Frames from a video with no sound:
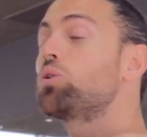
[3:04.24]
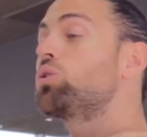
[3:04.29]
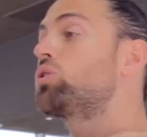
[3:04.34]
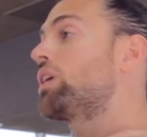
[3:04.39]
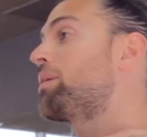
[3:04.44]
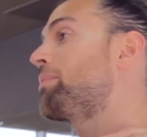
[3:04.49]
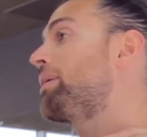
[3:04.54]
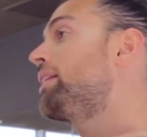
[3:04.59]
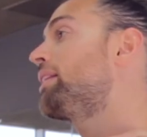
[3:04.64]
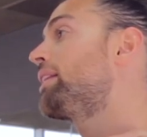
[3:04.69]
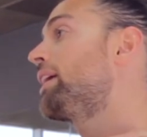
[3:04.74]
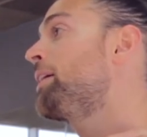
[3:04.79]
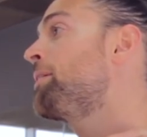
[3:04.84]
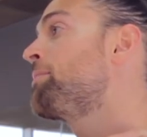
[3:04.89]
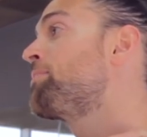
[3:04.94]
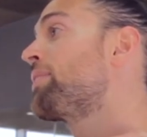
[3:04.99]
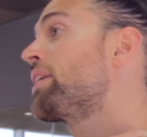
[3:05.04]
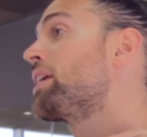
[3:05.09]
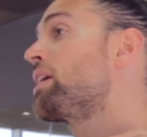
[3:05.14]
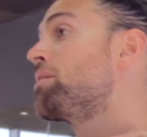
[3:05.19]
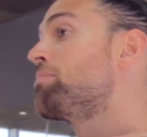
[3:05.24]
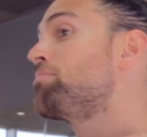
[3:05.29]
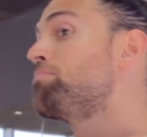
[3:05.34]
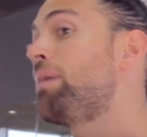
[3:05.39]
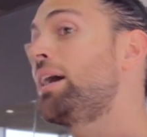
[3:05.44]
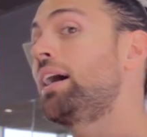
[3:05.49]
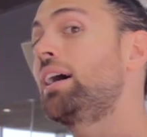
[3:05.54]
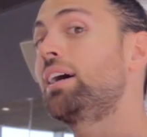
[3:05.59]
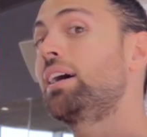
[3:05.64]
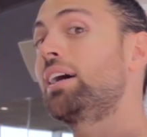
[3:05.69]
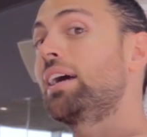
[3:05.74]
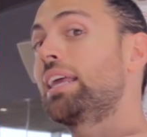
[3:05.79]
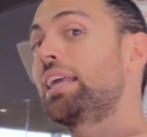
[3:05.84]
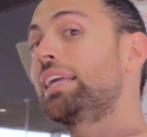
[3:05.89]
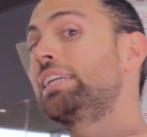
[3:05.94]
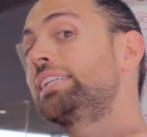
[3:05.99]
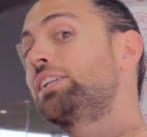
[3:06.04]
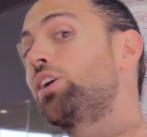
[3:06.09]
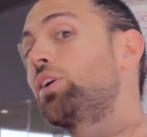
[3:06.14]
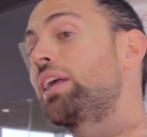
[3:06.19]
justamente, va
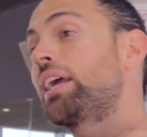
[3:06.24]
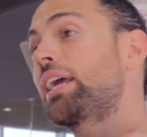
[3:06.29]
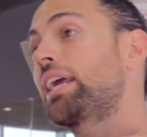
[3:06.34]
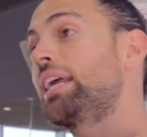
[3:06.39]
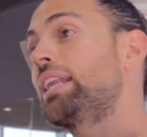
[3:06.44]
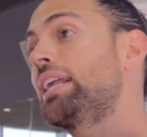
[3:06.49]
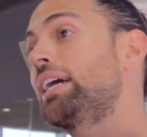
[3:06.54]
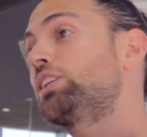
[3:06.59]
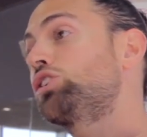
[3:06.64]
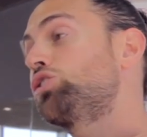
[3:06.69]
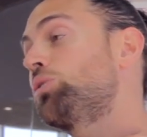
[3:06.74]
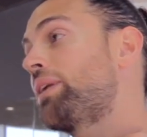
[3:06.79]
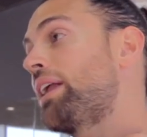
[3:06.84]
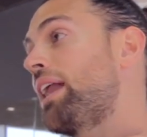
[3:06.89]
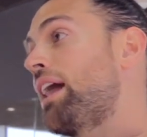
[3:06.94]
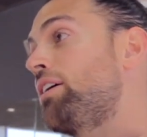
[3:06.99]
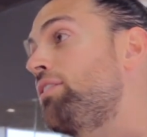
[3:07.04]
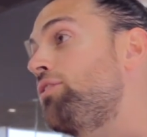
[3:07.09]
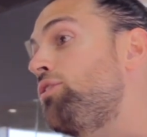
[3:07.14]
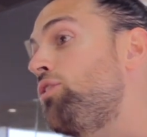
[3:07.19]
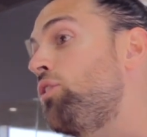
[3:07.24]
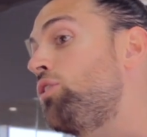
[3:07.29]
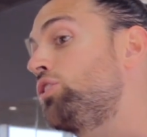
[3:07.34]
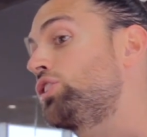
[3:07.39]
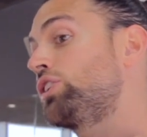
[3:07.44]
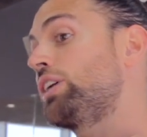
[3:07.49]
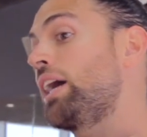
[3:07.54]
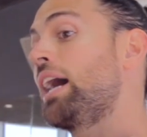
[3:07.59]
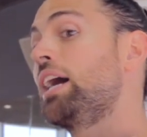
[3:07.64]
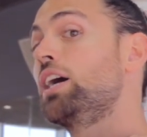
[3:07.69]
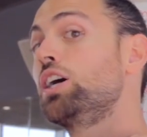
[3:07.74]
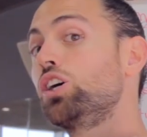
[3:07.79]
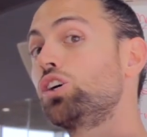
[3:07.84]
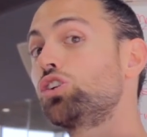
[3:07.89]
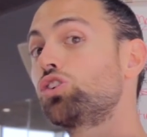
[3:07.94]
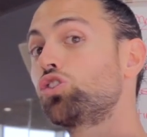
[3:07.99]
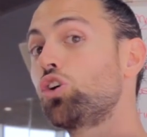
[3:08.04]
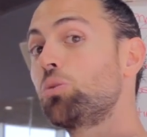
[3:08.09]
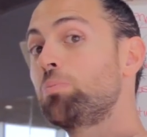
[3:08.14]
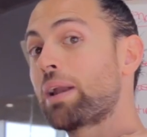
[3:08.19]
y se origina sobre la fosa
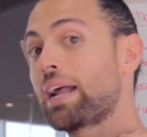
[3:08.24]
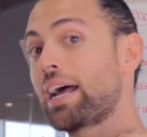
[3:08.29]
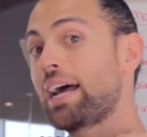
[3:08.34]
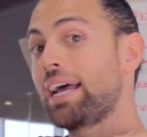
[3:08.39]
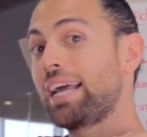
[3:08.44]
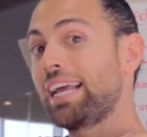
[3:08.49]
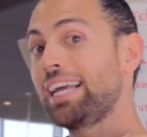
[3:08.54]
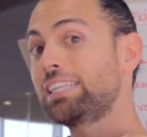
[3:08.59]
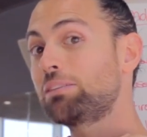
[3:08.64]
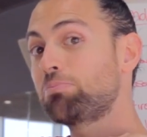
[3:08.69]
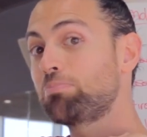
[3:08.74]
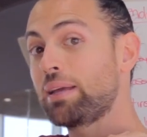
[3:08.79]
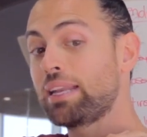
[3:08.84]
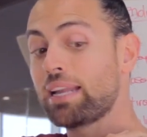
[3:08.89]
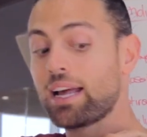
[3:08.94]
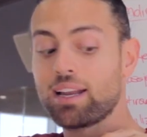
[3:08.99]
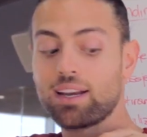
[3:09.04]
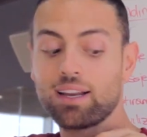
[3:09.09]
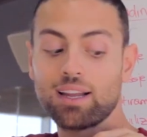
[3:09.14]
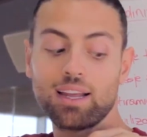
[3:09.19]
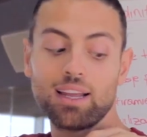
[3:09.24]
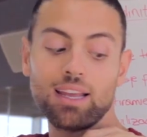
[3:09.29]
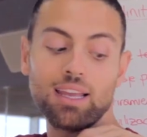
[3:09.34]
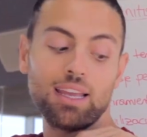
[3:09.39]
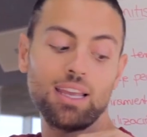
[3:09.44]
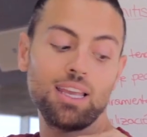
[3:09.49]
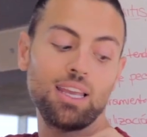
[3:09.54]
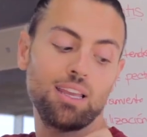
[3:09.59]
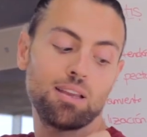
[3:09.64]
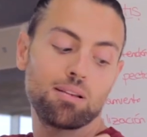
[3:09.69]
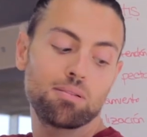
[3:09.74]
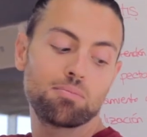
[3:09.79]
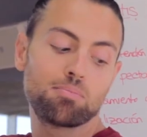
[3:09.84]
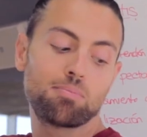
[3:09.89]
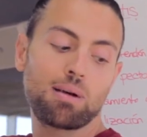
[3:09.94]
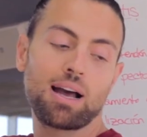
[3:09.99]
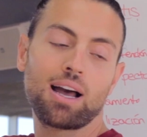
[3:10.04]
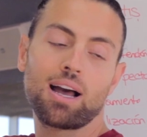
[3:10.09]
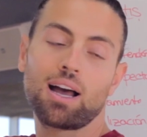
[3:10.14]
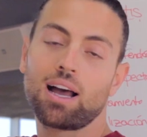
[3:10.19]
supraespinal y
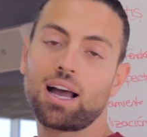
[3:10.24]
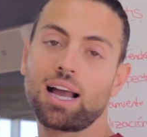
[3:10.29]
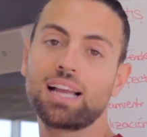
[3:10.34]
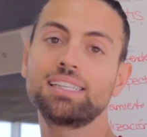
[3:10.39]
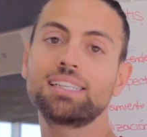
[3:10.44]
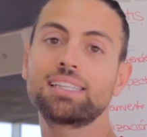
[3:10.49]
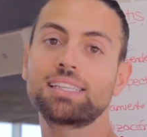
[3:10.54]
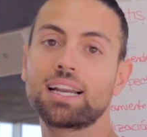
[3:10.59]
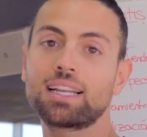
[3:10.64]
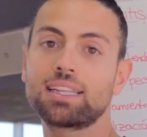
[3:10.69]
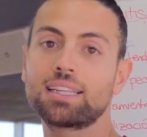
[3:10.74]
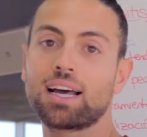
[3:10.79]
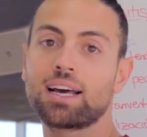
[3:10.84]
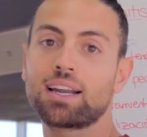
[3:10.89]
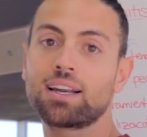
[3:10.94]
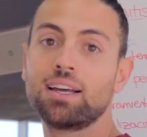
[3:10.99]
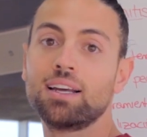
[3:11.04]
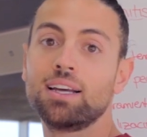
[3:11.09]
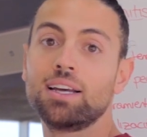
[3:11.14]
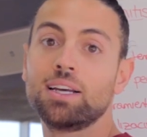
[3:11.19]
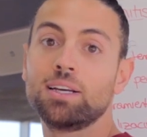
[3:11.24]
va a insertar